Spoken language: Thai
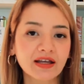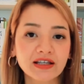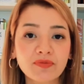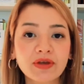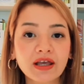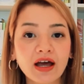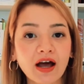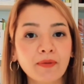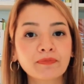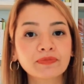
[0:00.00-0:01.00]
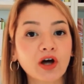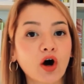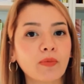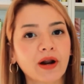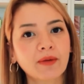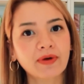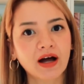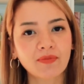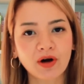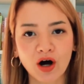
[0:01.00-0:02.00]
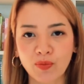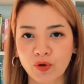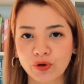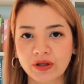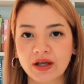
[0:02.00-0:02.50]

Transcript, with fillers: ยังมีคำตอบรับคำขอบคุณ